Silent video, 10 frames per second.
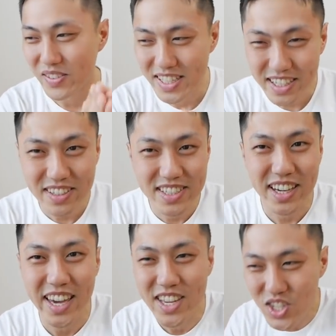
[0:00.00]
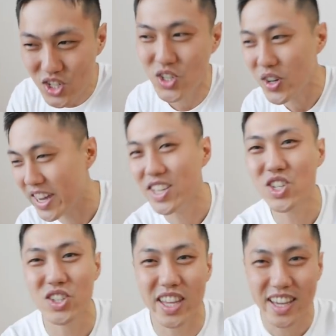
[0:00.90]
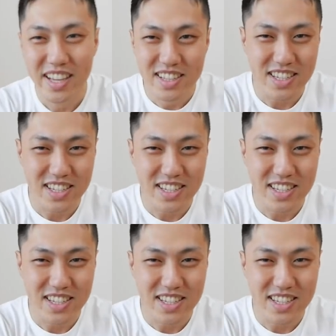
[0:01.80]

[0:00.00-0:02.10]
めちゃくちゃ編集編集で、